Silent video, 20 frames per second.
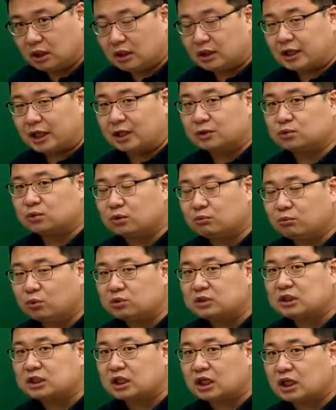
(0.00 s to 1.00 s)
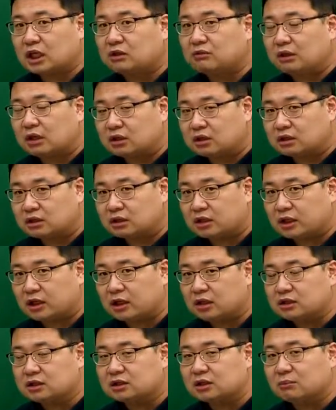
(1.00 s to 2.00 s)
약속을 못 지키게 됐는데,
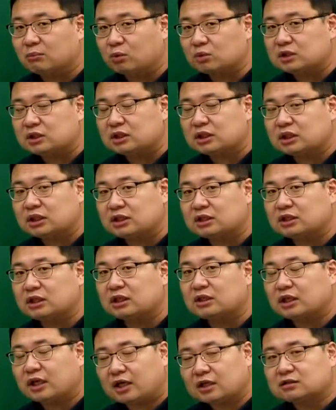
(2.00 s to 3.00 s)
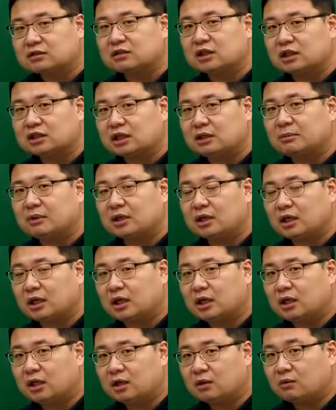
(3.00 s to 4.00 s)
근데 못 지킨 데 대해서
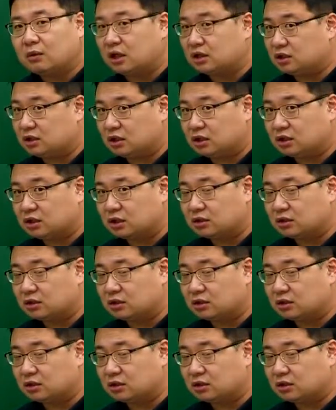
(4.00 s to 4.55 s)
상대방의 과실이 있다.